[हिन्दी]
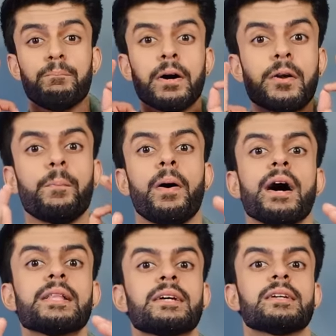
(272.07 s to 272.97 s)

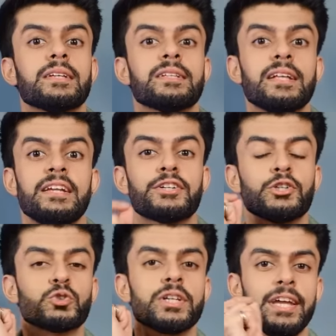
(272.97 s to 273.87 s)
बर्बाद कर देते हैं लिटरी
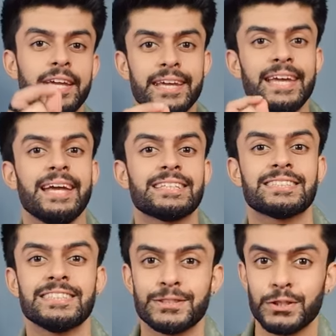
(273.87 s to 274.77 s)
उस एक
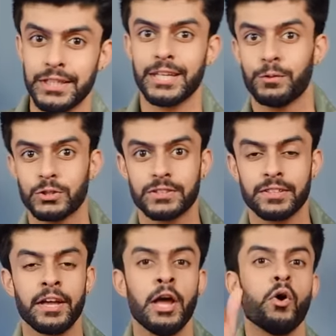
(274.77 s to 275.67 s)
एक्सेसरी की वजह से